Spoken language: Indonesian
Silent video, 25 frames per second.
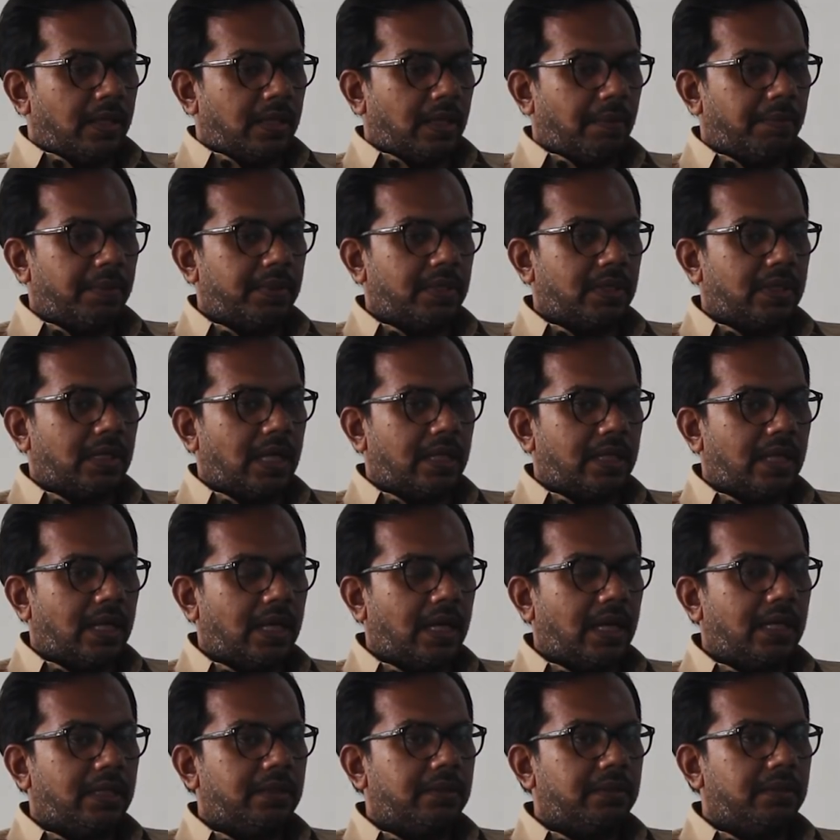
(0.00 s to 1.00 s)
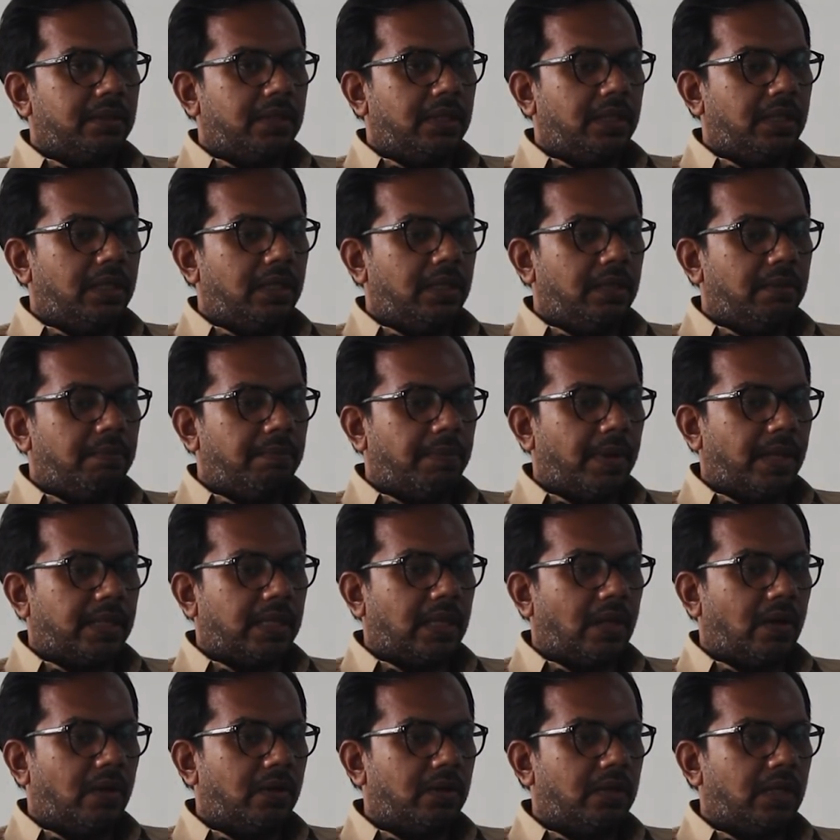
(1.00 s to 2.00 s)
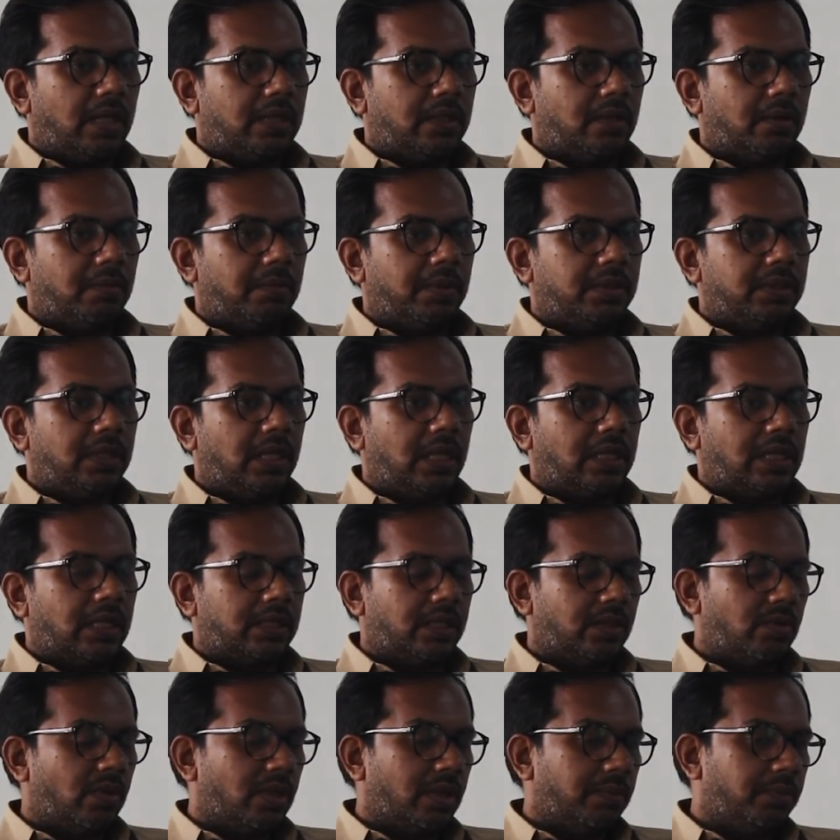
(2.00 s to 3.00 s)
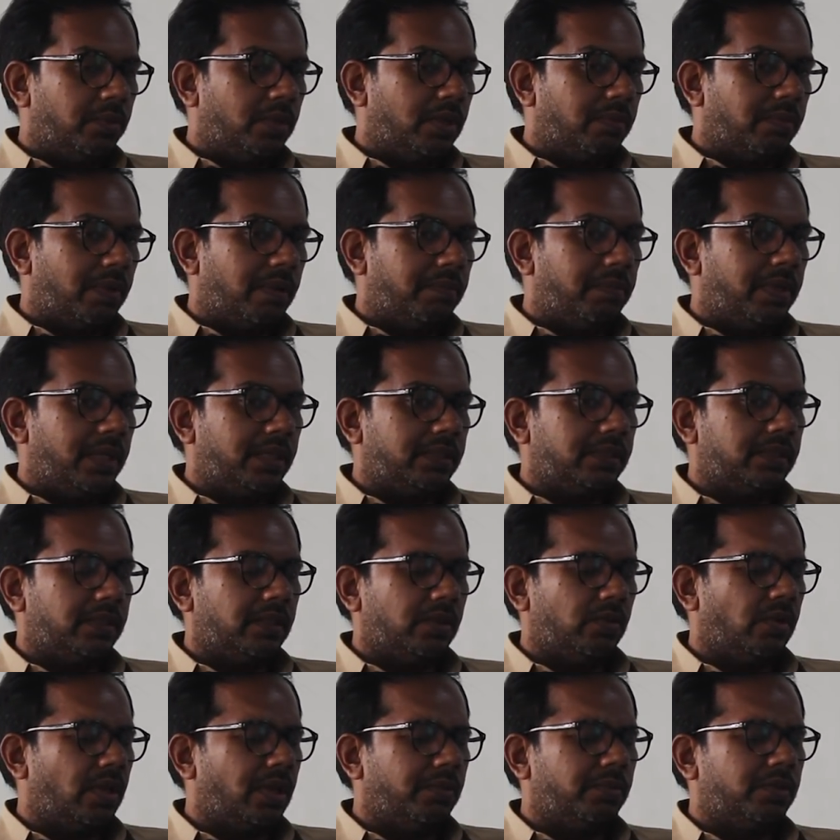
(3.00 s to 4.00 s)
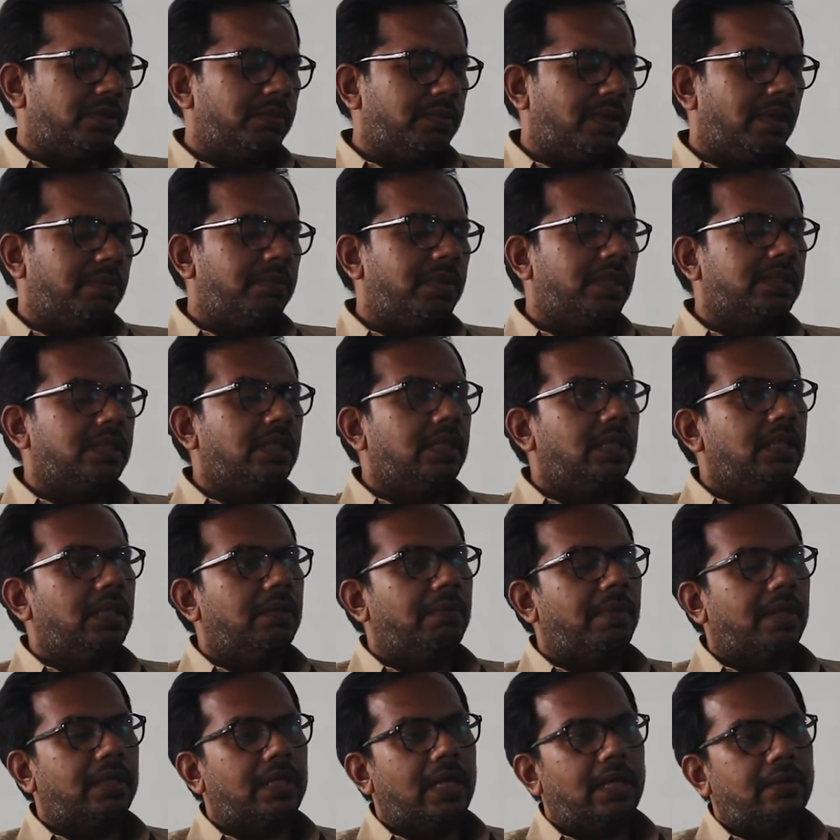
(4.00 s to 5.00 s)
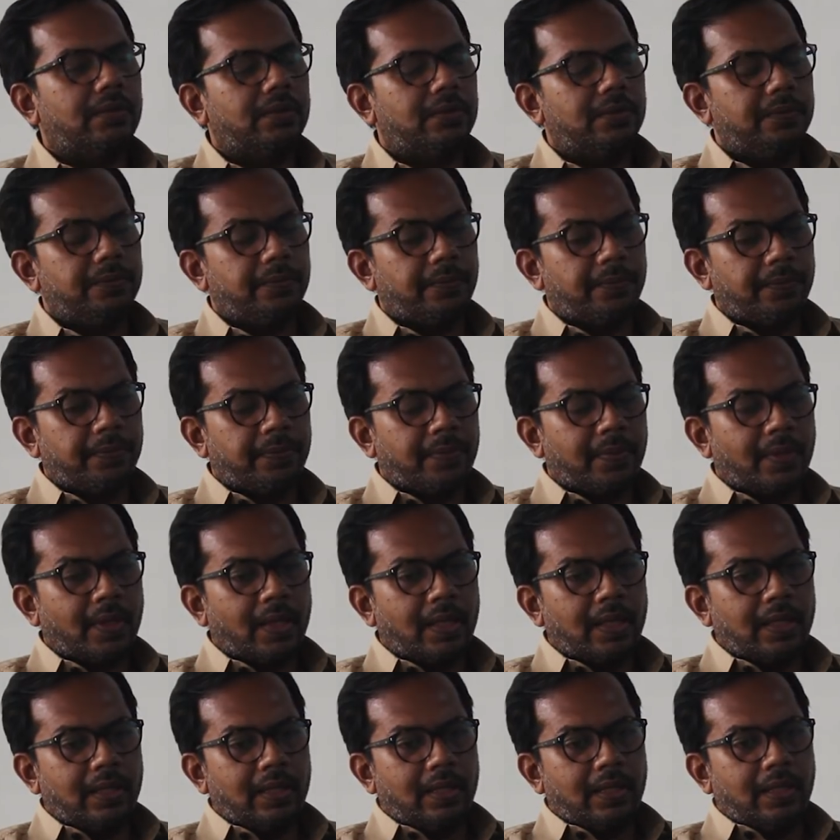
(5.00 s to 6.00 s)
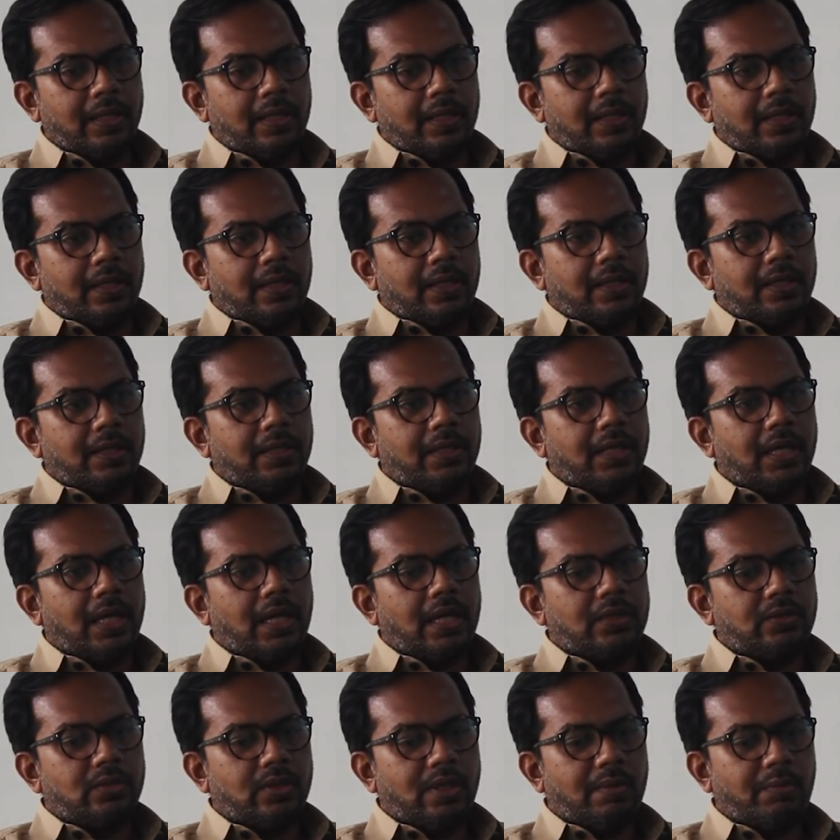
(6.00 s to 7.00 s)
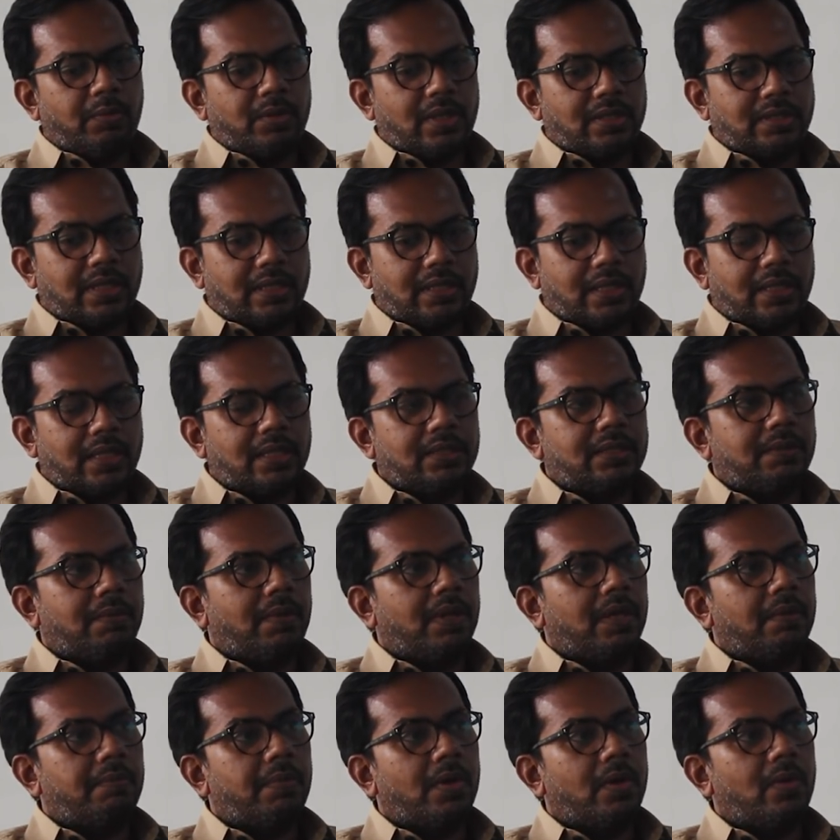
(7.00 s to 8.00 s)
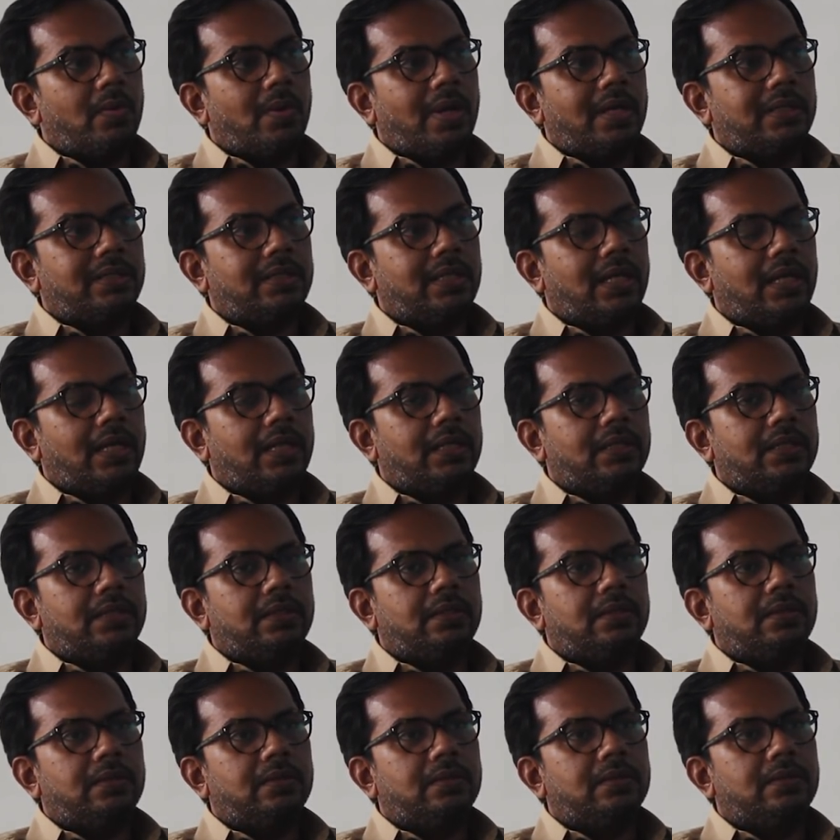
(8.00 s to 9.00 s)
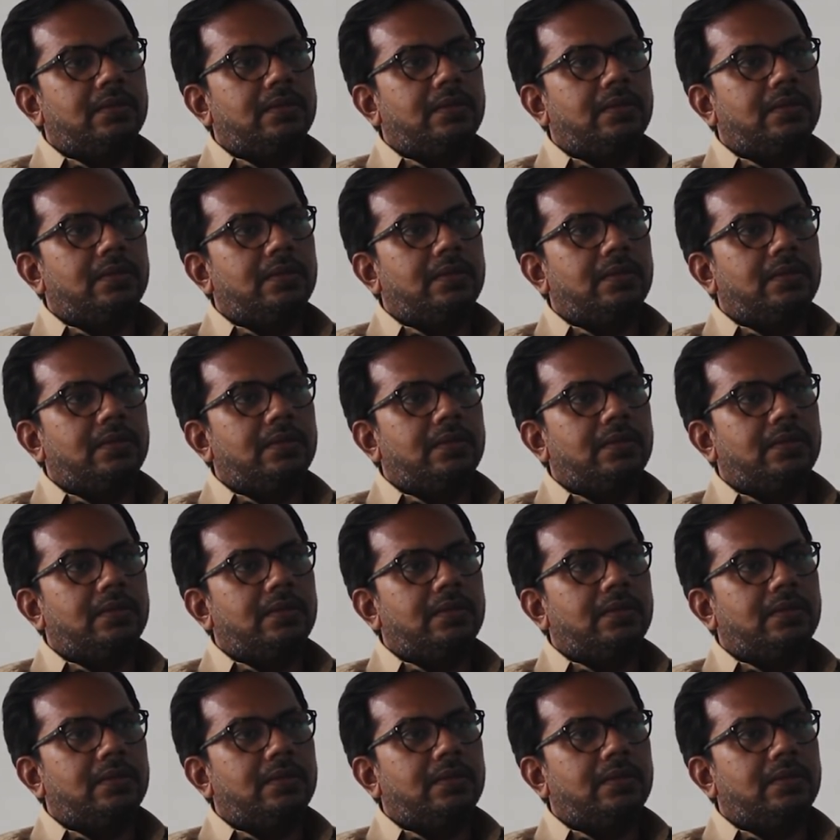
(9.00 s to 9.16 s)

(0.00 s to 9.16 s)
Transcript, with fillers: Tapi ternyata kan di empat tahun atau menjelang nanti 2015 2019 jadi lima tahun dia kan sudah punya catatan sebagai penguasa gitu